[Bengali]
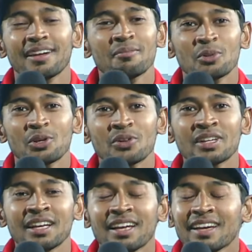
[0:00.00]
আমি মনে
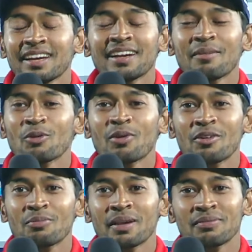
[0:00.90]
করি এটা আমার ওয়ান
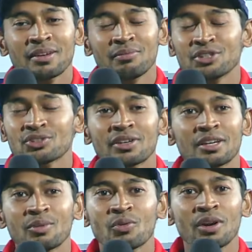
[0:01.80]
অফ মাই ফেভারিট শট
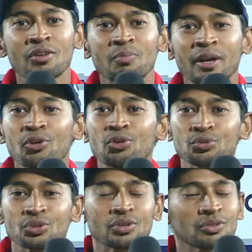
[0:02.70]
এবং ওয়ান অফ মাই গো টু
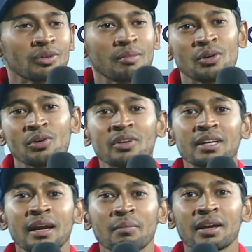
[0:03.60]
শট তো আমি মনে করি
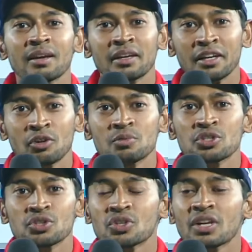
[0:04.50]
আমার এরকম
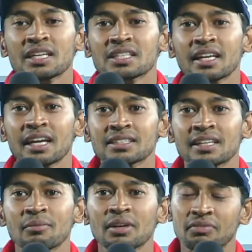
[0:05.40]
সিচুয়েশন আসে নাই
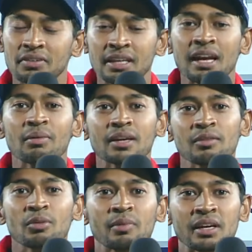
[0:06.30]
আসলে আমি ডেফিনেটলি আবার
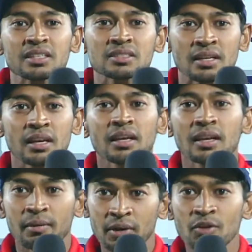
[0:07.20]
খেলবো এবং নেক্সট
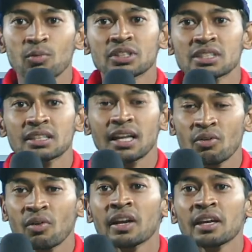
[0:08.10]
আমি এটা বলতে বলতে চাই
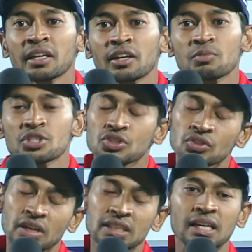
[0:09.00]
থার্ড ওয়ানডে এরকম
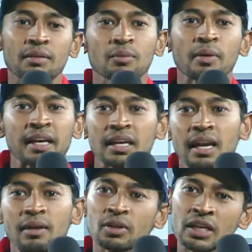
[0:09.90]
সিচুয়েশন আসলে আমি একটা
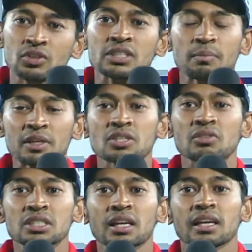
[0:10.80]
না আমি আরও চার পাঁচটা
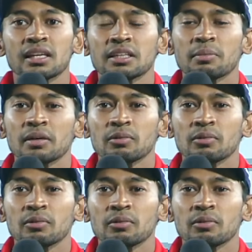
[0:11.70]
ইনশাল্লাহ খেলতে পারবো